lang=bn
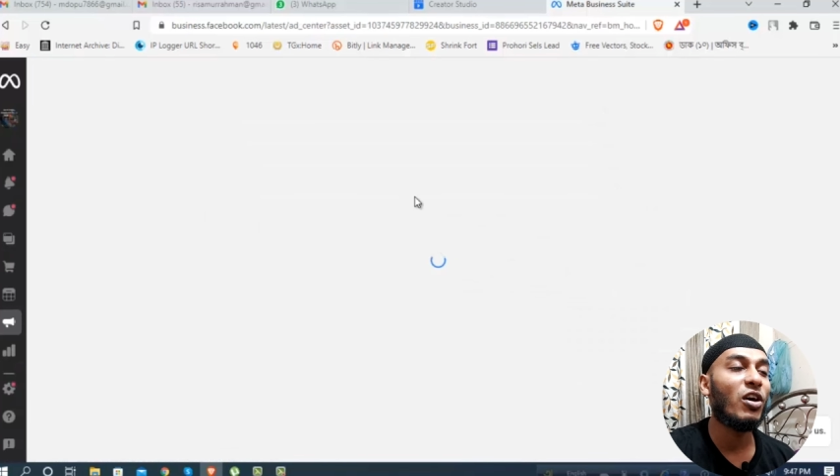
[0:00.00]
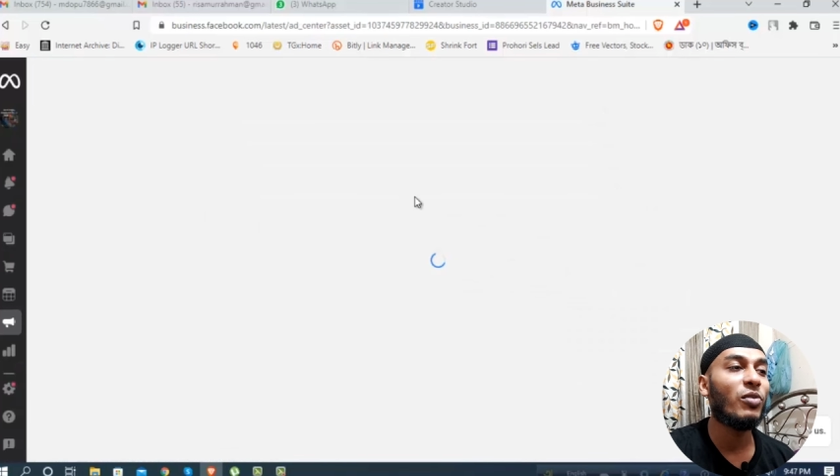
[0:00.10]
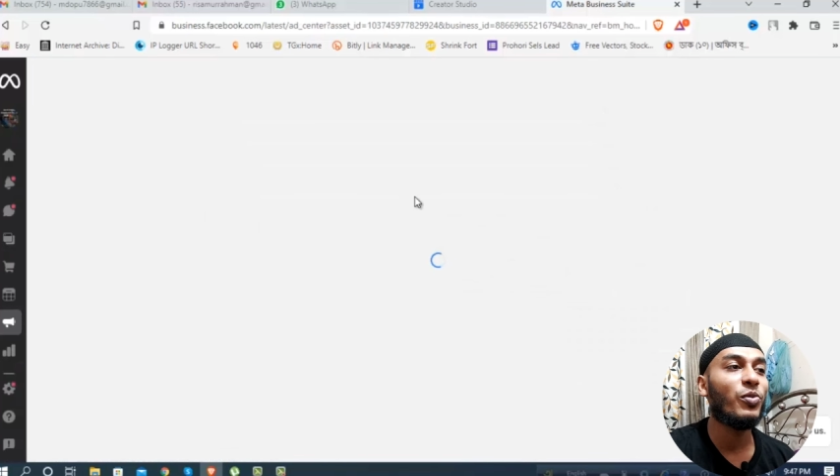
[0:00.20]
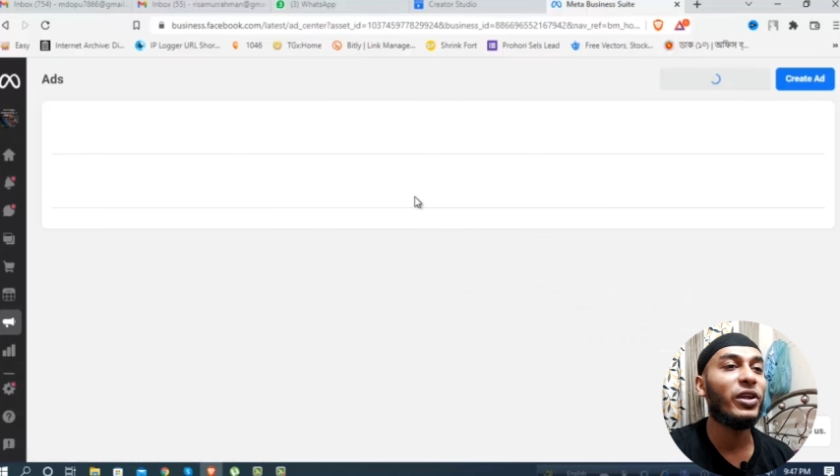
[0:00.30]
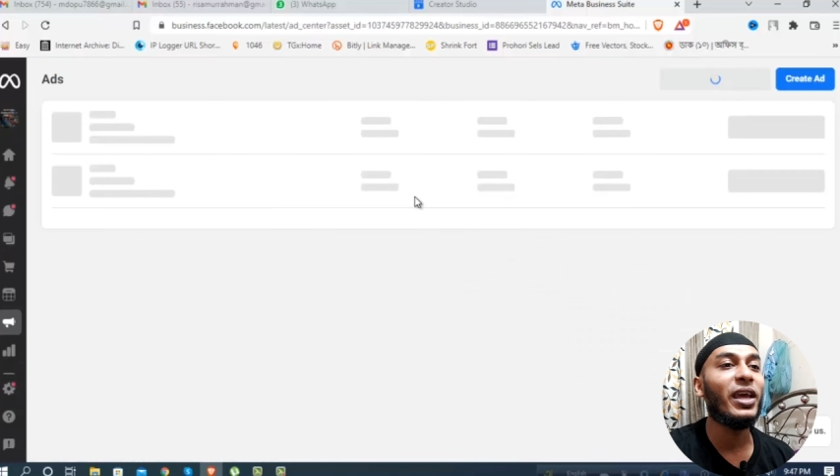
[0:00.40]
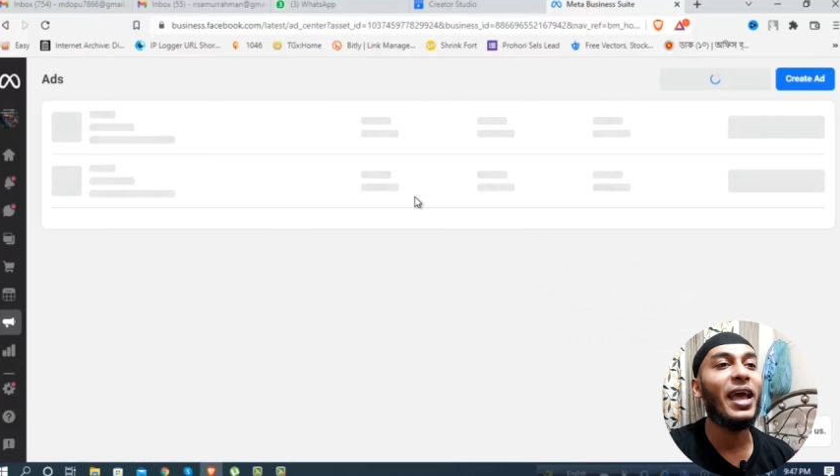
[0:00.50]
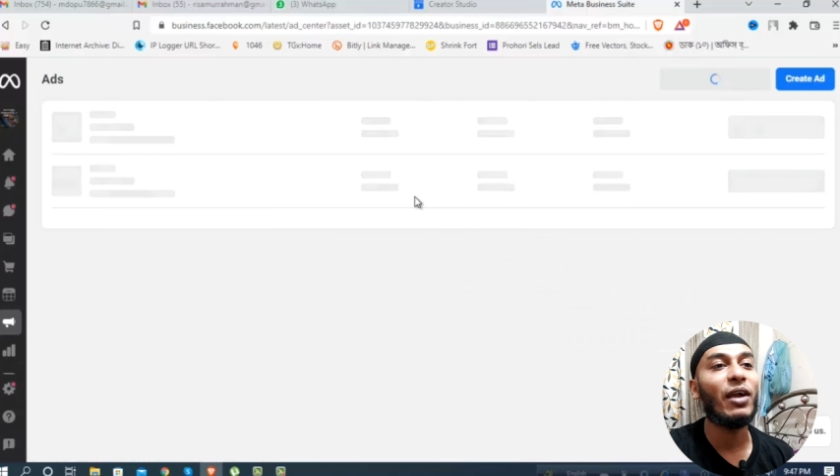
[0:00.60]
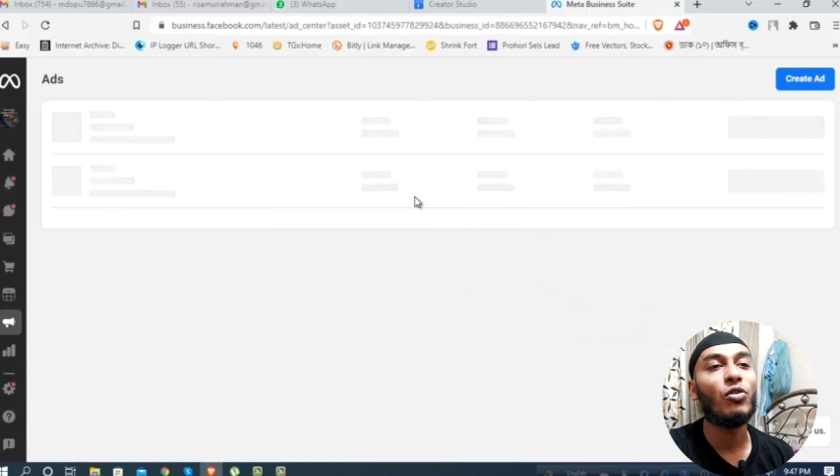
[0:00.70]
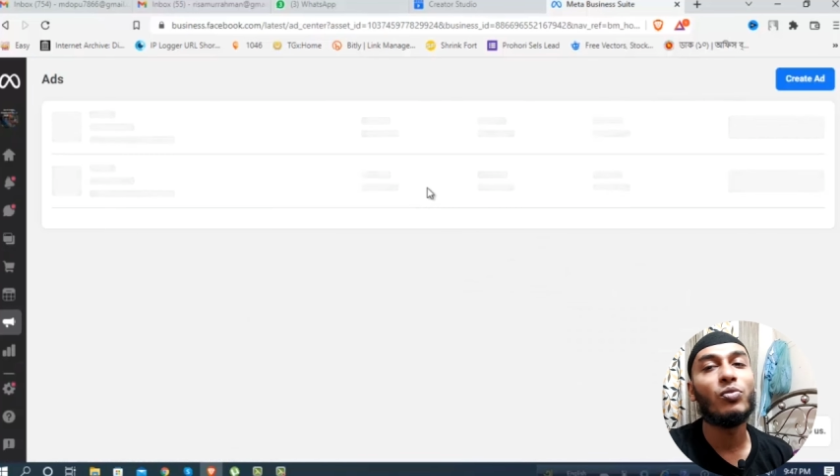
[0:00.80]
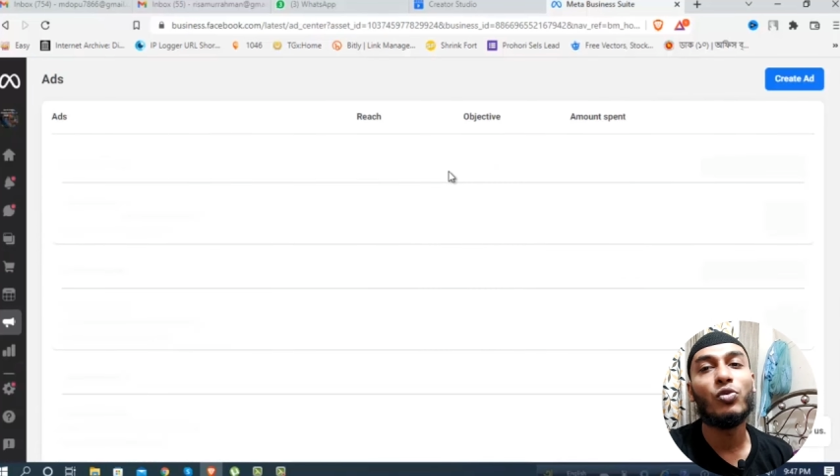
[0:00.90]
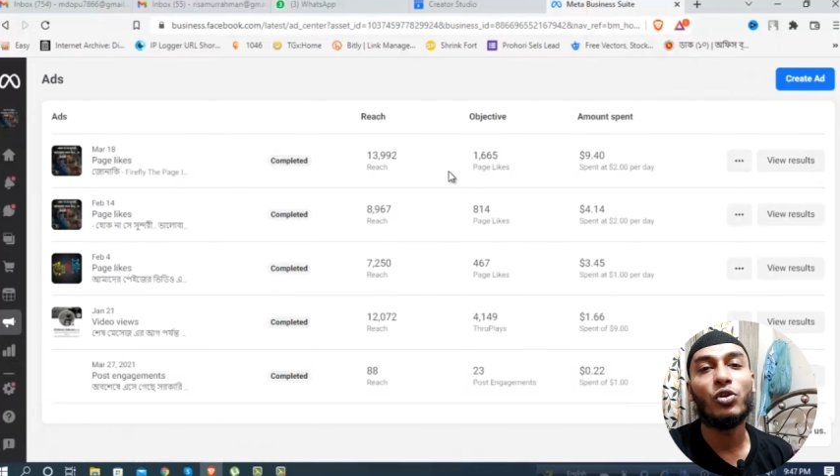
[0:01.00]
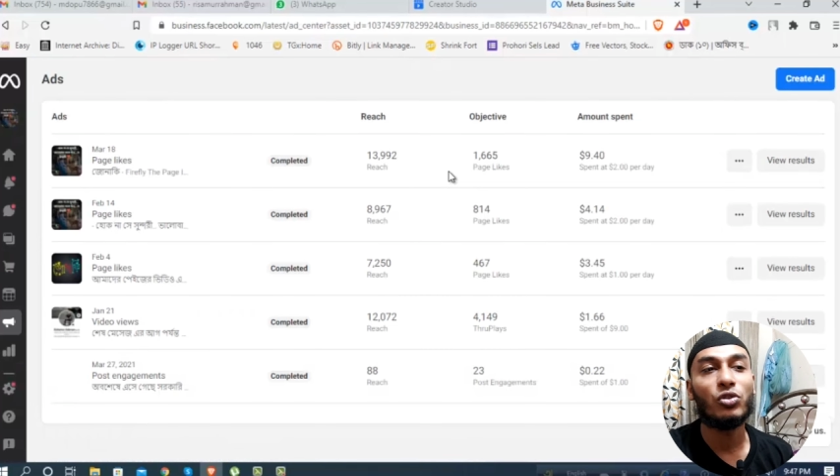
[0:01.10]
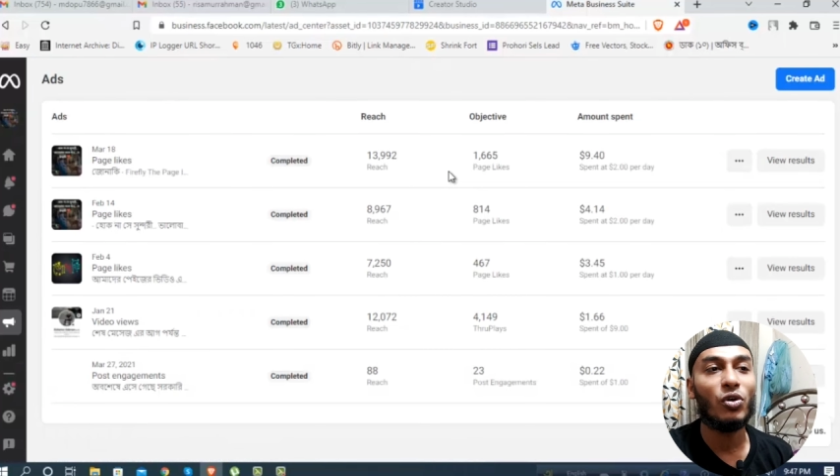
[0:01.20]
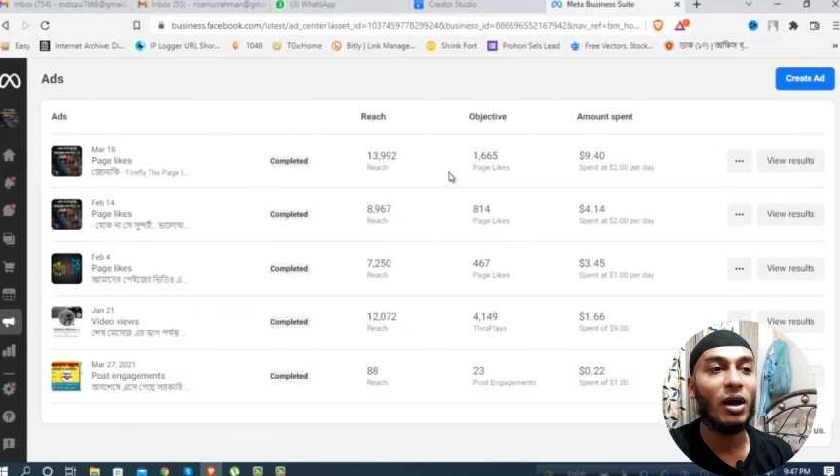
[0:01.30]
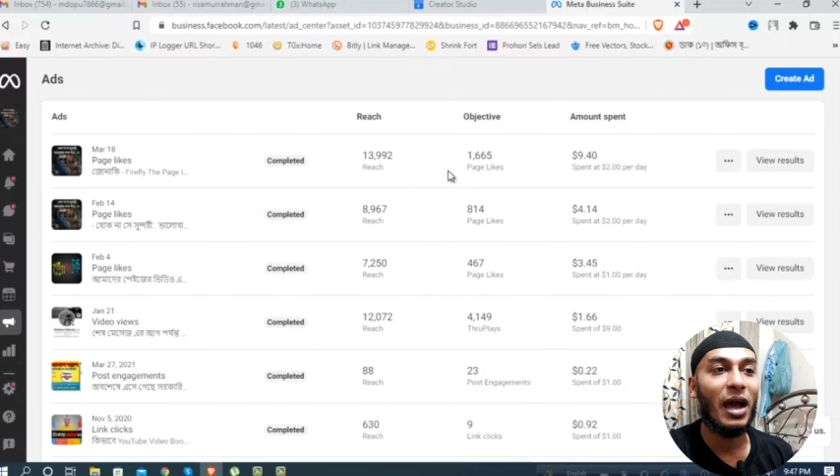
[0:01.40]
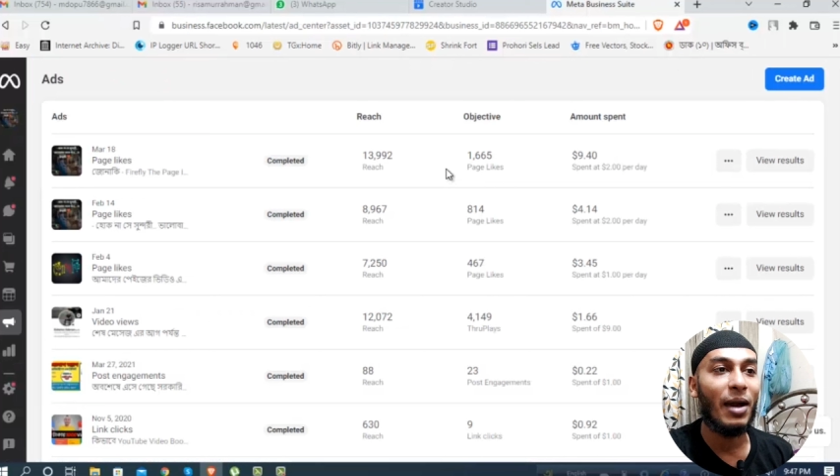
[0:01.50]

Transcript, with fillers: যাওয়ার পরে এখন মূলত